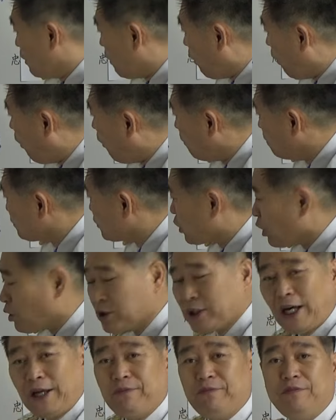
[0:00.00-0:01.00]

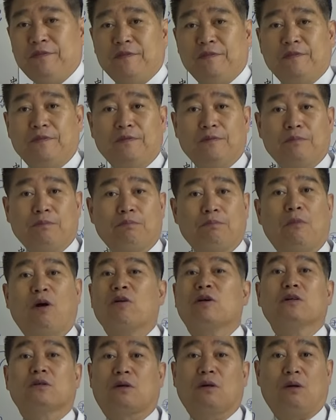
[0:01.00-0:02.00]
엄청난
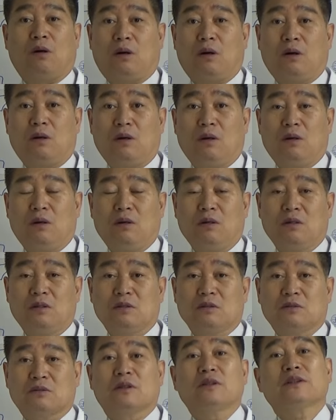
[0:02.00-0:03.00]
먹을 거.
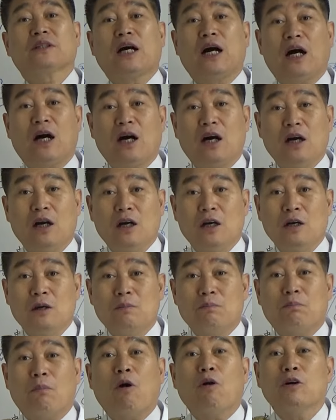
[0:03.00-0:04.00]
그러니까
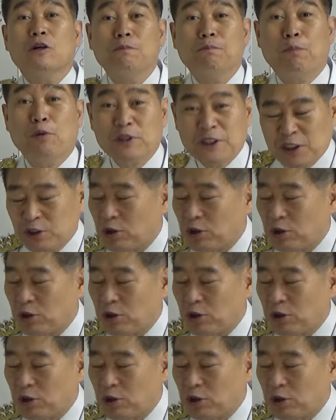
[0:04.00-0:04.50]
먹을 복이